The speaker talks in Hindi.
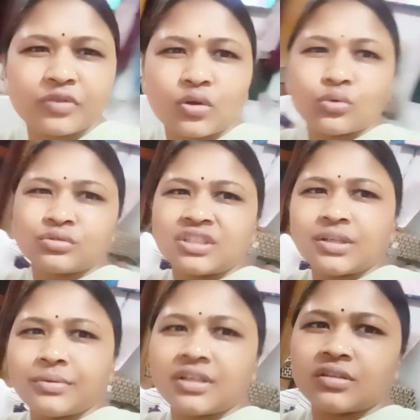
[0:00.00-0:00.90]
रोशनी
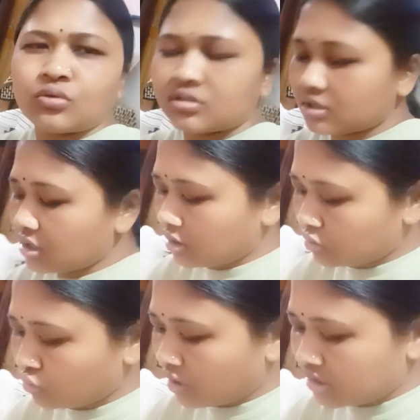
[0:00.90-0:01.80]
भी थोड़ा सा दिक्कत
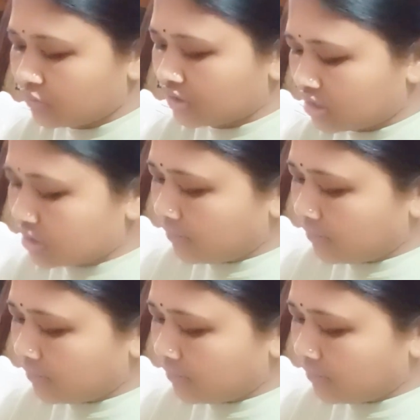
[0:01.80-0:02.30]
हो रहा है इस वजह से